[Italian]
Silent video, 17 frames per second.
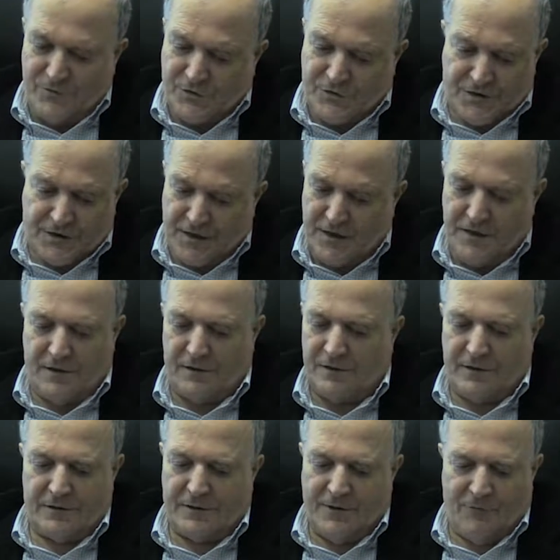
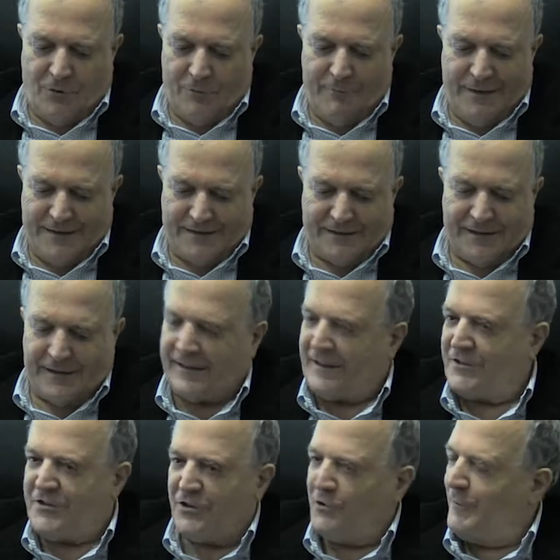Sì, devo ammettere
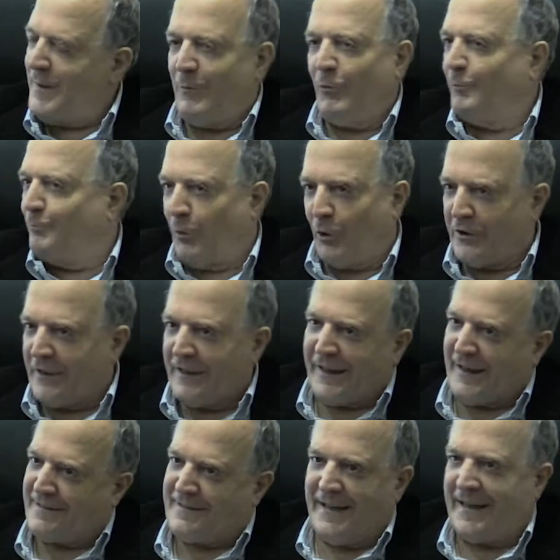che ci dobbiamo un po'
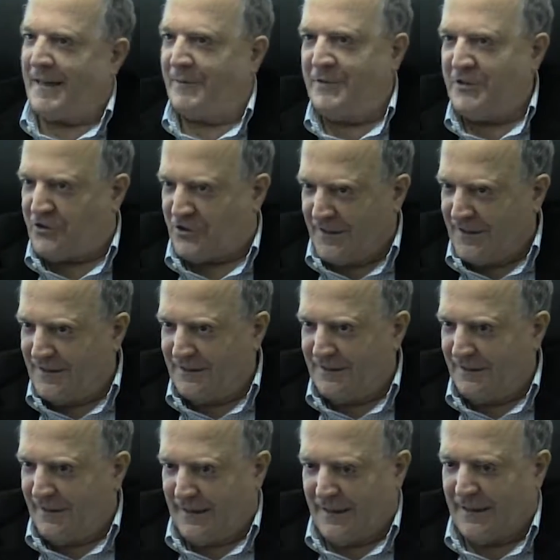ringraziare a
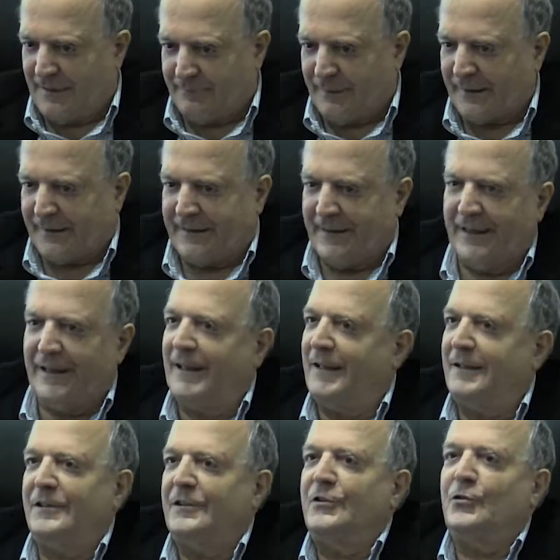vicenda perché
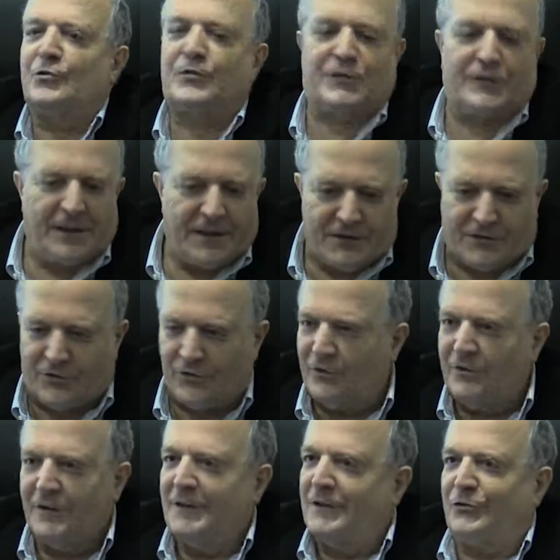eh, io
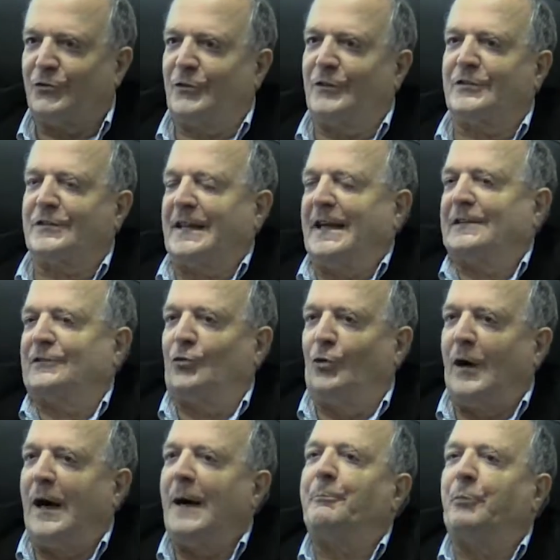stesso sono
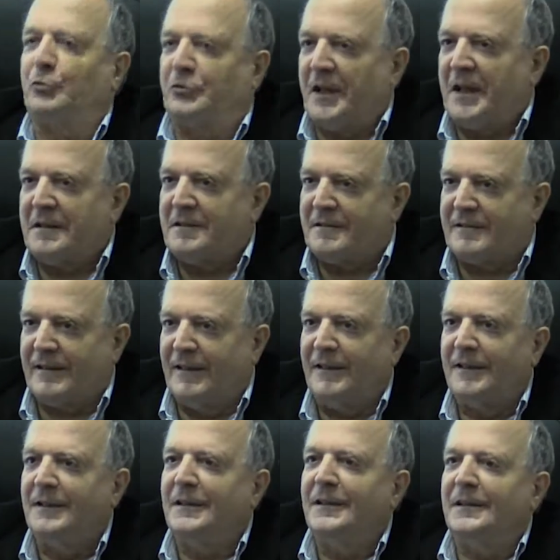stato a
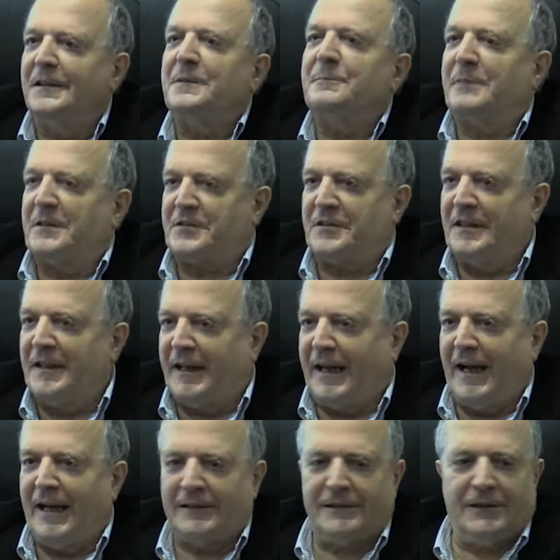Potenza, in
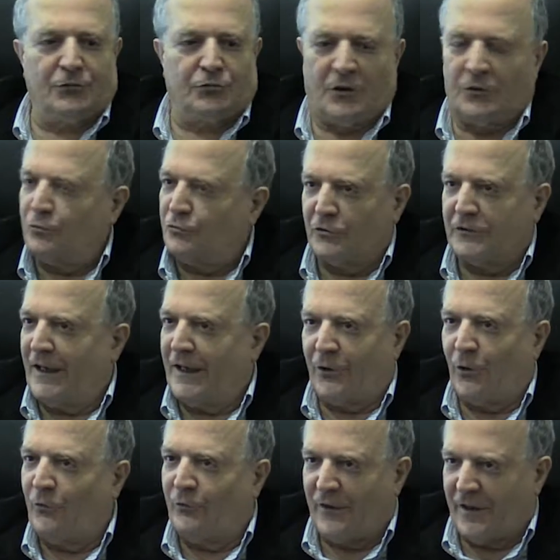Basilicata, ho tenuto delle
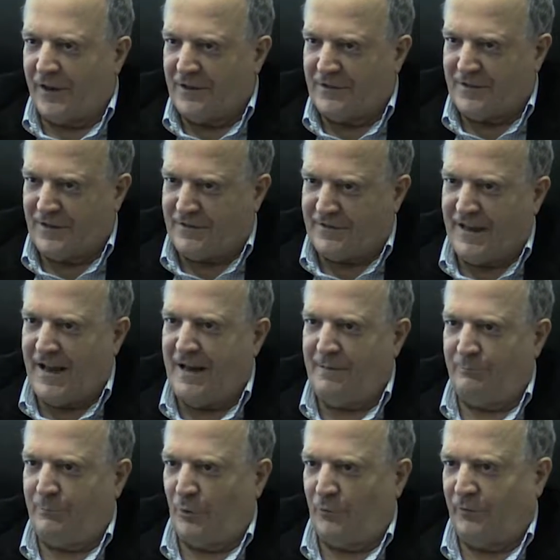conferenze
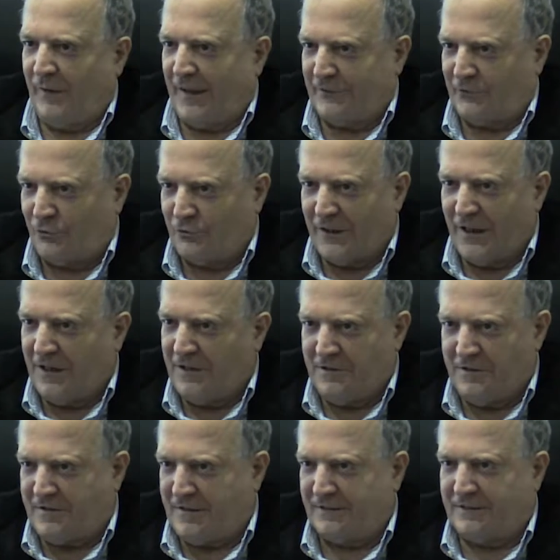stampa, ho fatto delle
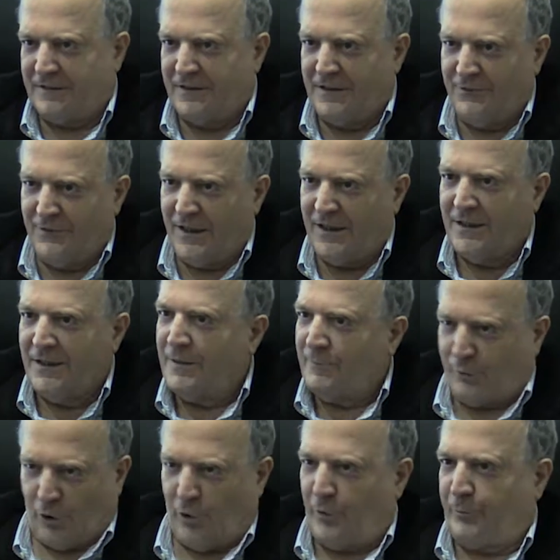iniziative
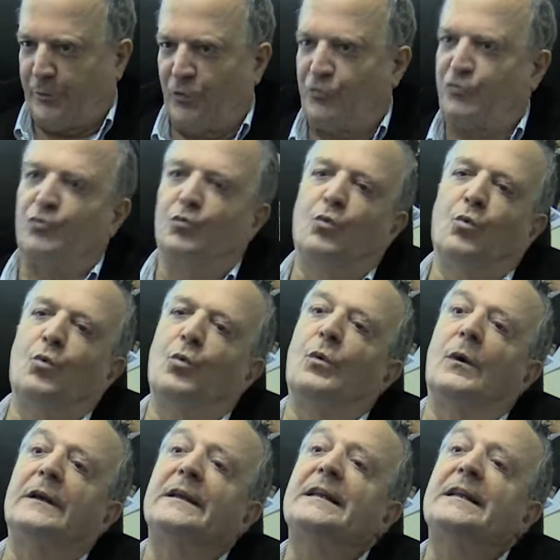proprio sul